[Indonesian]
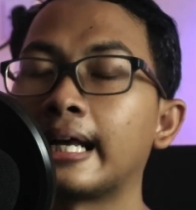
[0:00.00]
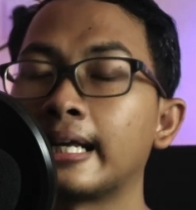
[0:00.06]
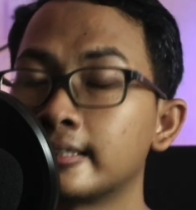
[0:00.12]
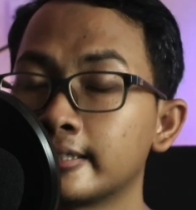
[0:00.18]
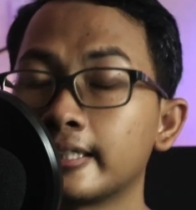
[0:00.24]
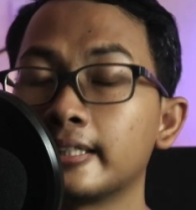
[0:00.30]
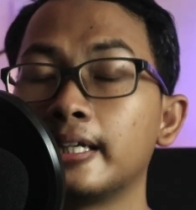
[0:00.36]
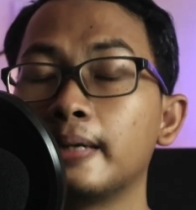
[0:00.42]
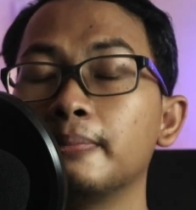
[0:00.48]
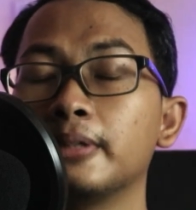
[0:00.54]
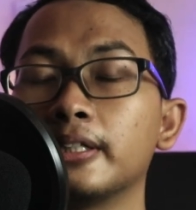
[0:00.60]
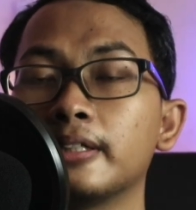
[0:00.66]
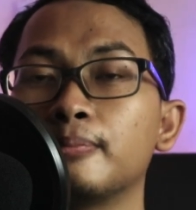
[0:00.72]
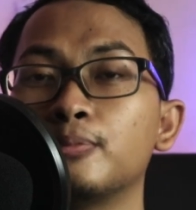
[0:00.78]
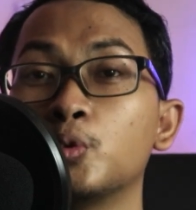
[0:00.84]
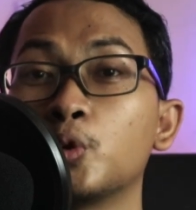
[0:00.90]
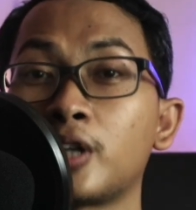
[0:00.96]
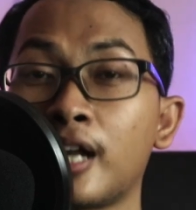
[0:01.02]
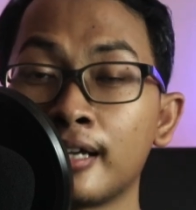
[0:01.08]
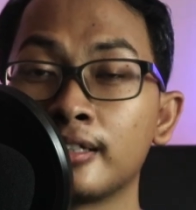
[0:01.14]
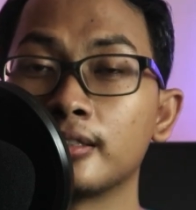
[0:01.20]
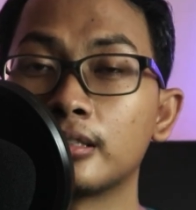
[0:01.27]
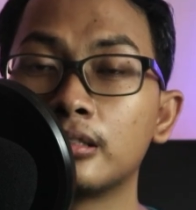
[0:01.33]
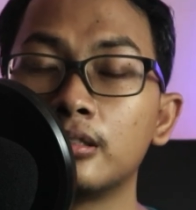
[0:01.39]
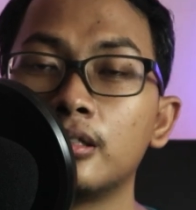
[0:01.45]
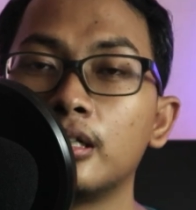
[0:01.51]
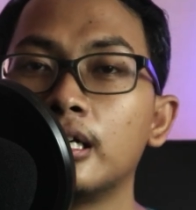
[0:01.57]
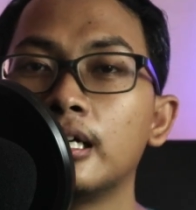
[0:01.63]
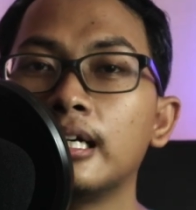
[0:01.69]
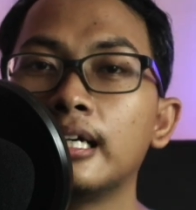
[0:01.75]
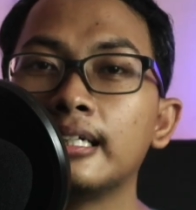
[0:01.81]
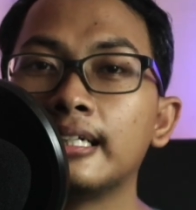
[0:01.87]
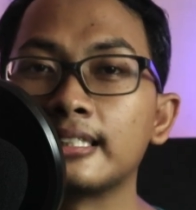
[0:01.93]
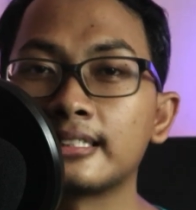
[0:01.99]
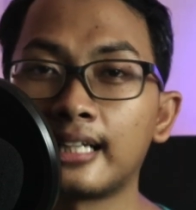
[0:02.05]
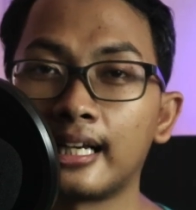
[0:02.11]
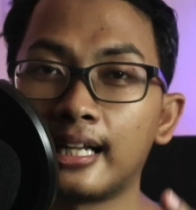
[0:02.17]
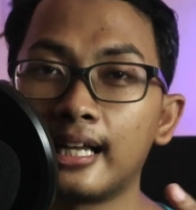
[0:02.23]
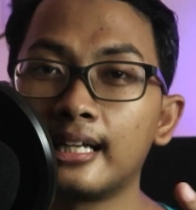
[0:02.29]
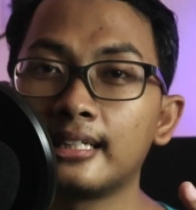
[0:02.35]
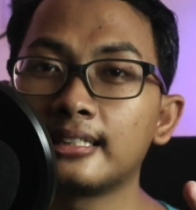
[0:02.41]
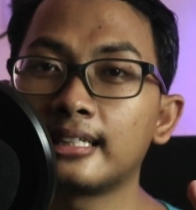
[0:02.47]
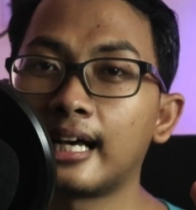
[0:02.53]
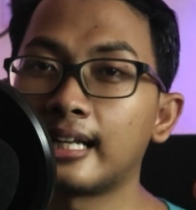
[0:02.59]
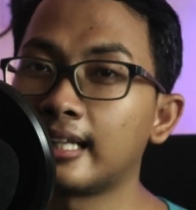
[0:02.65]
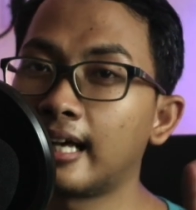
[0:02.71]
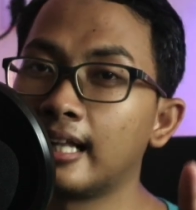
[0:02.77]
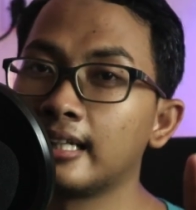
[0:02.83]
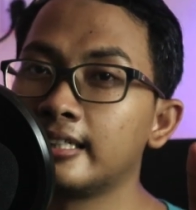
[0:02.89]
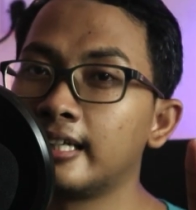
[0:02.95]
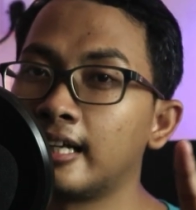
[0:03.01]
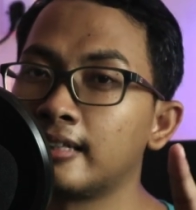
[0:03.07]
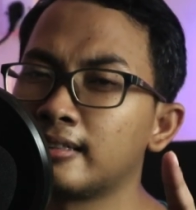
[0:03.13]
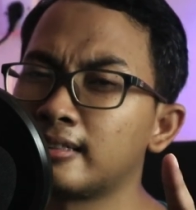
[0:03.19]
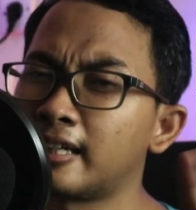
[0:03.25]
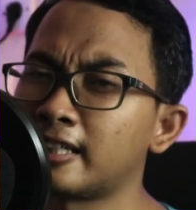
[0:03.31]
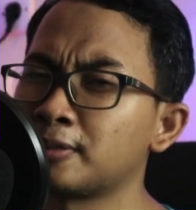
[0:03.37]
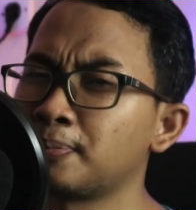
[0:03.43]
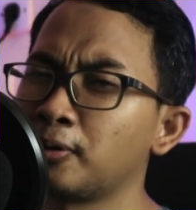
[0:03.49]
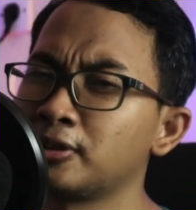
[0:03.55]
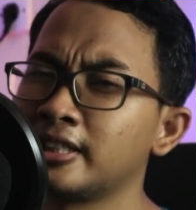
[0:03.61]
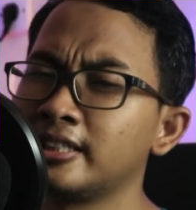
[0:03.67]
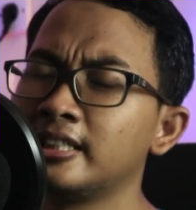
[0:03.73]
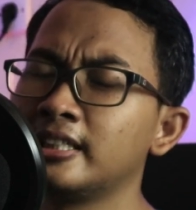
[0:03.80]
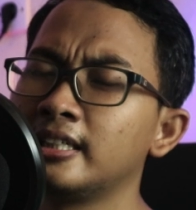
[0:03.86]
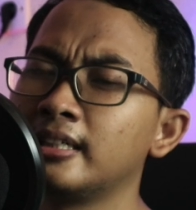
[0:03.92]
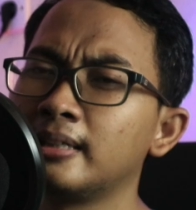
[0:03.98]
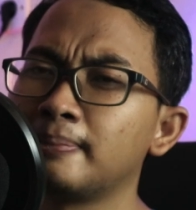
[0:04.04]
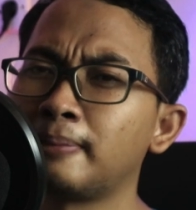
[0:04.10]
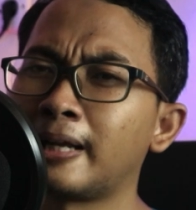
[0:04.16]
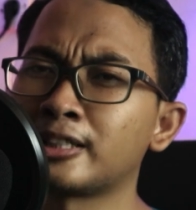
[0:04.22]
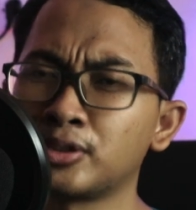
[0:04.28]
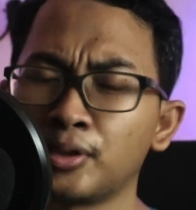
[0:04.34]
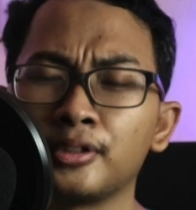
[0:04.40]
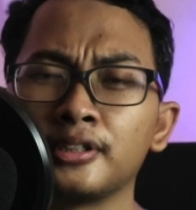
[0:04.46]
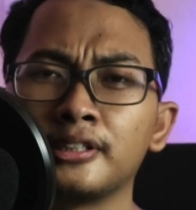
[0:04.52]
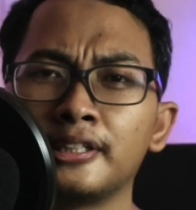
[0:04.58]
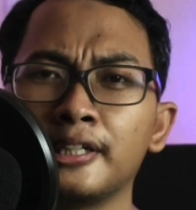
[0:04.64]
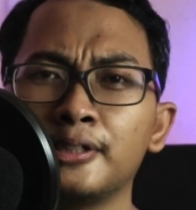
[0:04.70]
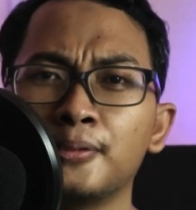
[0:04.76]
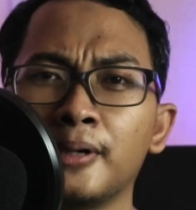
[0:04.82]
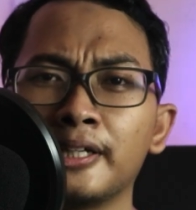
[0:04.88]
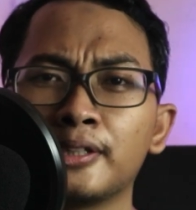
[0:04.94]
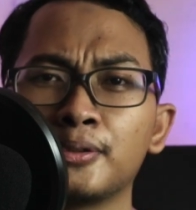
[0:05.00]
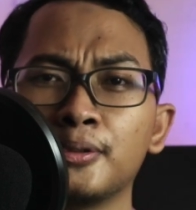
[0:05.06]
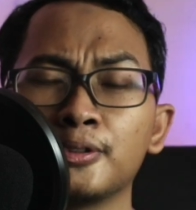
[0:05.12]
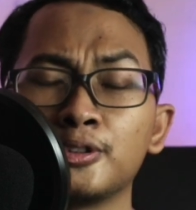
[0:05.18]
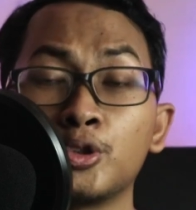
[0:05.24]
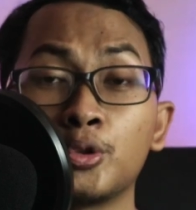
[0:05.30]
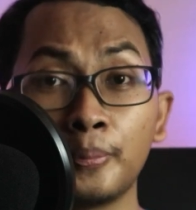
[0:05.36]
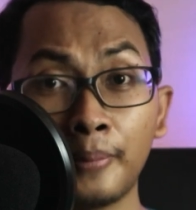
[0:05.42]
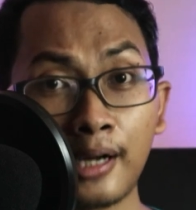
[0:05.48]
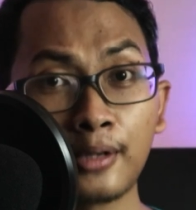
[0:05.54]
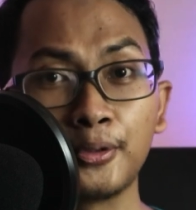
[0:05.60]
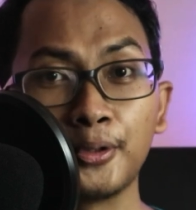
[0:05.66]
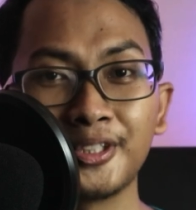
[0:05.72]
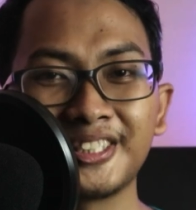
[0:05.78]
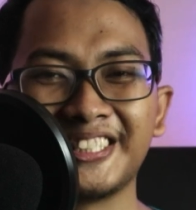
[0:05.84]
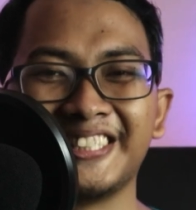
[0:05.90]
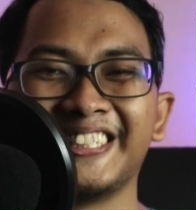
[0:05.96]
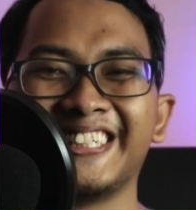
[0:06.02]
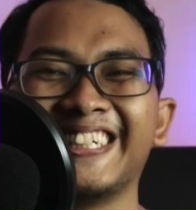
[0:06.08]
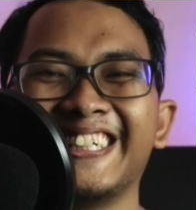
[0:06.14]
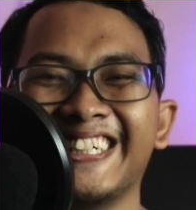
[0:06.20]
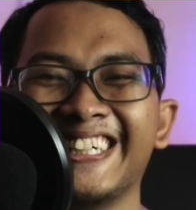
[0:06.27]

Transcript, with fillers: headset gaming murah itu dan sekarang karena kalian responnya di Plexstone G2 itu cukup bagus,